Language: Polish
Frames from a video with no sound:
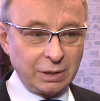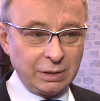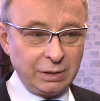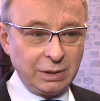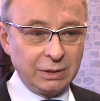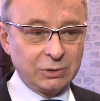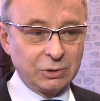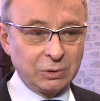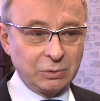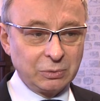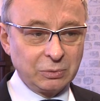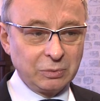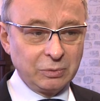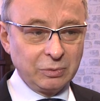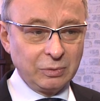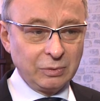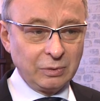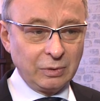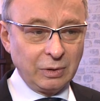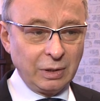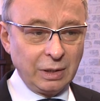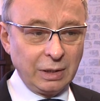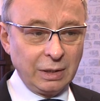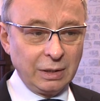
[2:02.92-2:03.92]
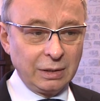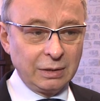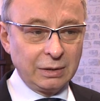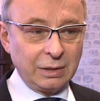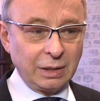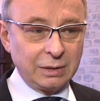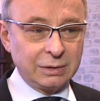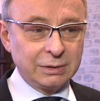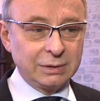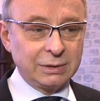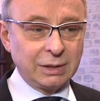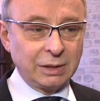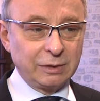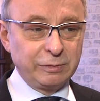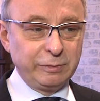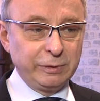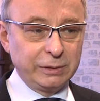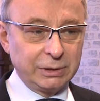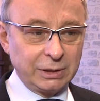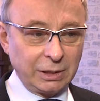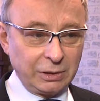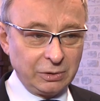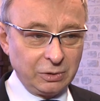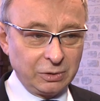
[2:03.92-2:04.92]
nie są tak
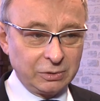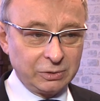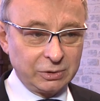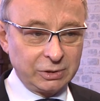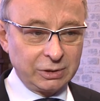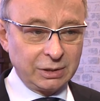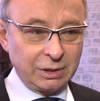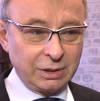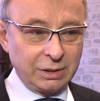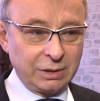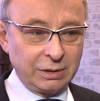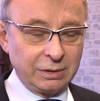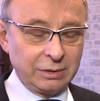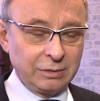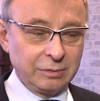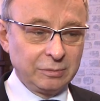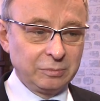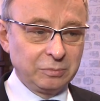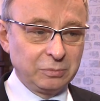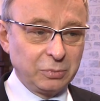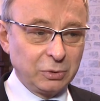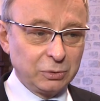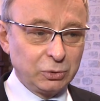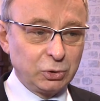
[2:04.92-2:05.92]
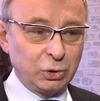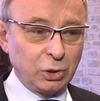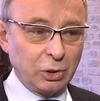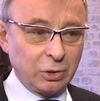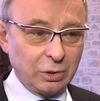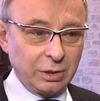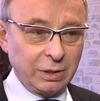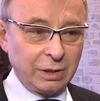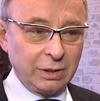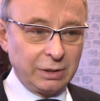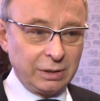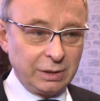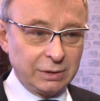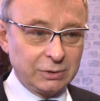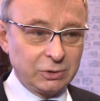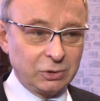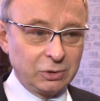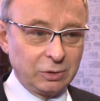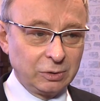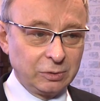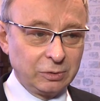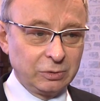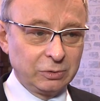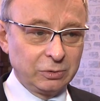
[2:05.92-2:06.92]
zachwycające, bo ciągle jest
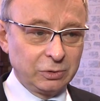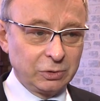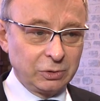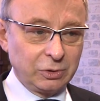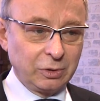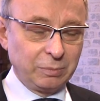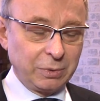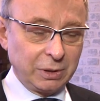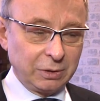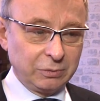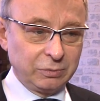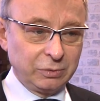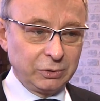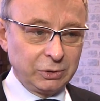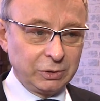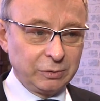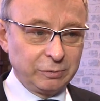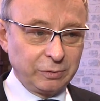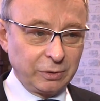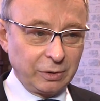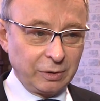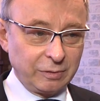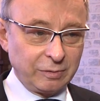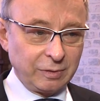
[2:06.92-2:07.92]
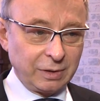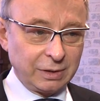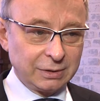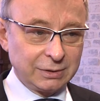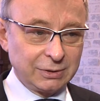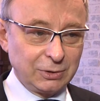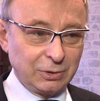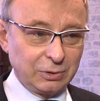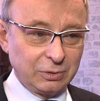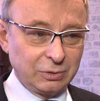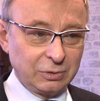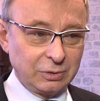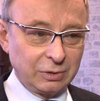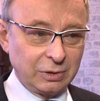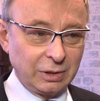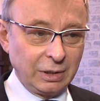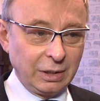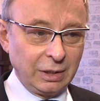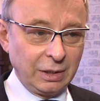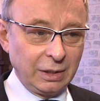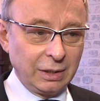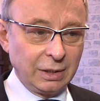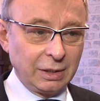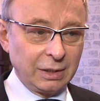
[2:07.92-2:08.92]
to stopa dwucyfrowa. Stąd
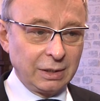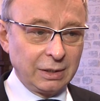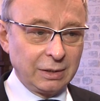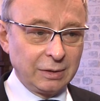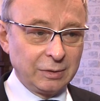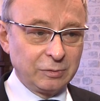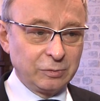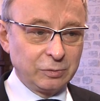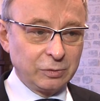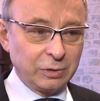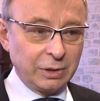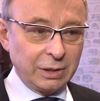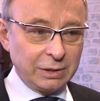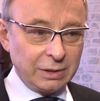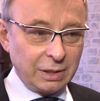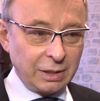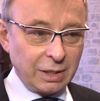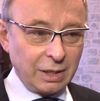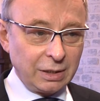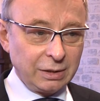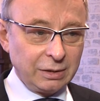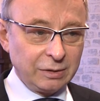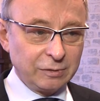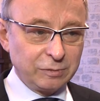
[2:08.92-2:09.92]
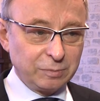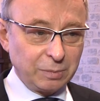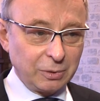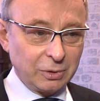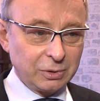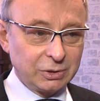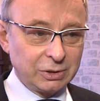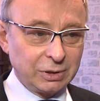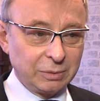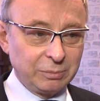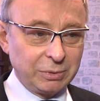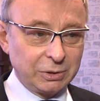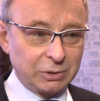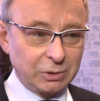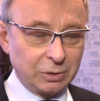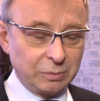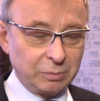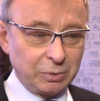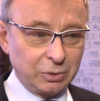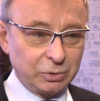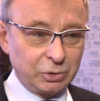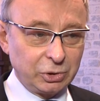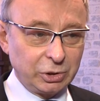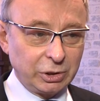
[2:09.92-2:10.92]
e, generalnie w Polsce
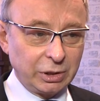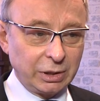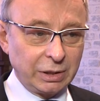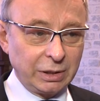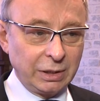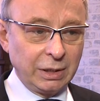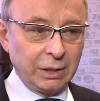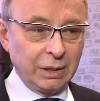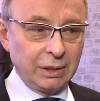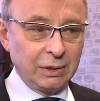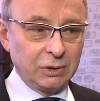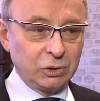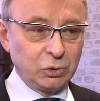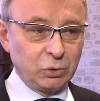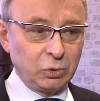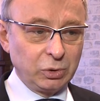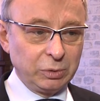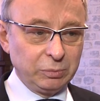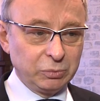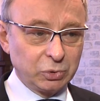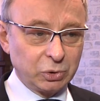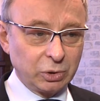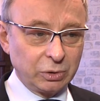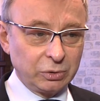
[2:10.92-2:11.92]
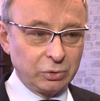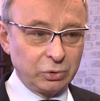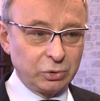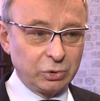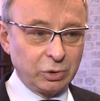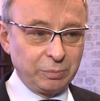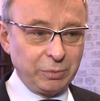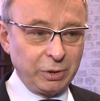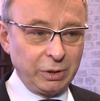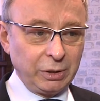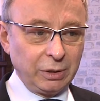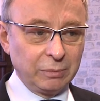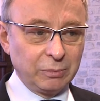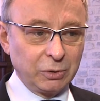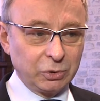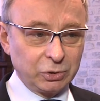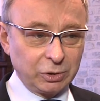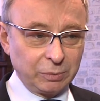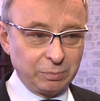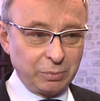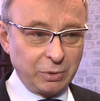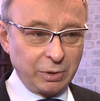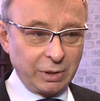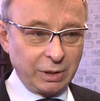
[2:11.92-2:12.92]
bezrobocie, z którym rząd sobie nie
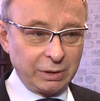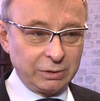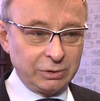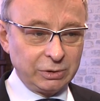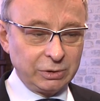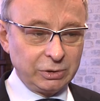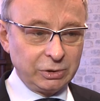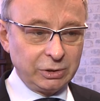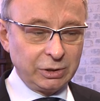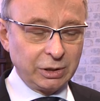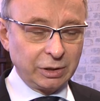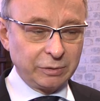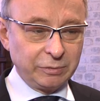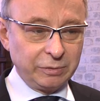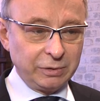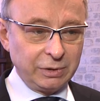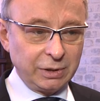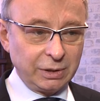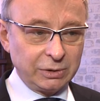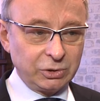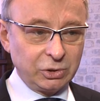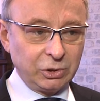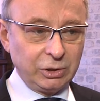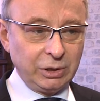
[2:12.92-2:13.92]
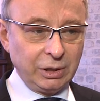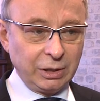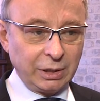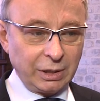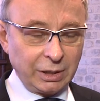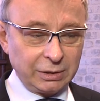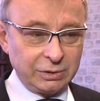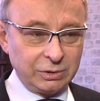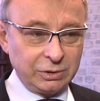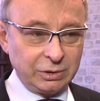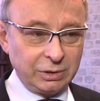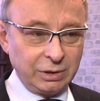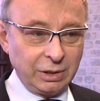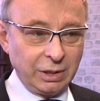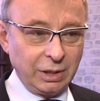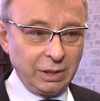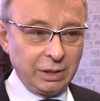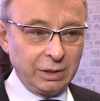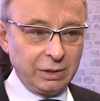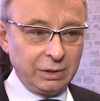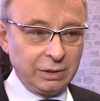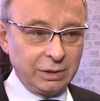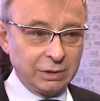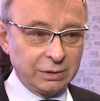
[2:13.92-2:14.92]
może poradzić, jak widać nie radzi,
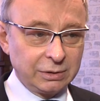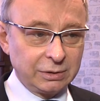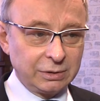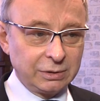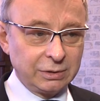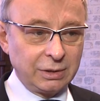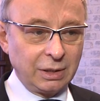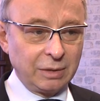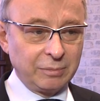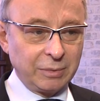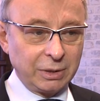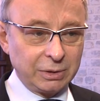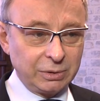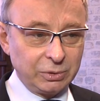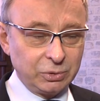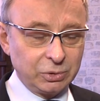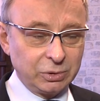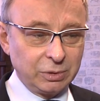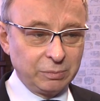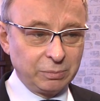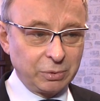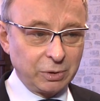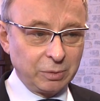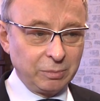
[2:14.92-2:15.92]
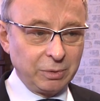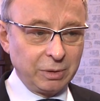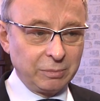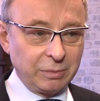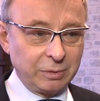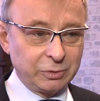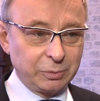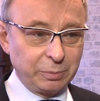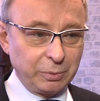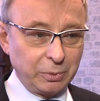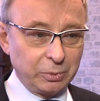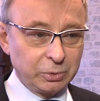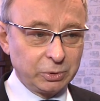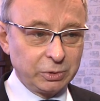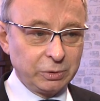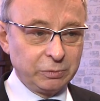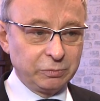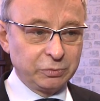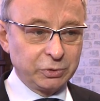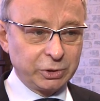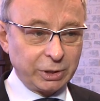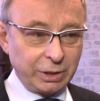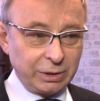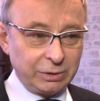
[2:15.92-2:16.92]
jest dramatycznym problemem problemem społecznym
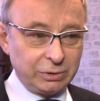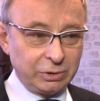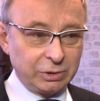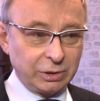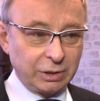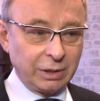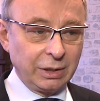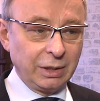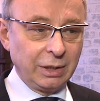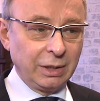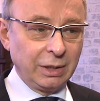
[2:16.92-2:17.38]
wszędzie,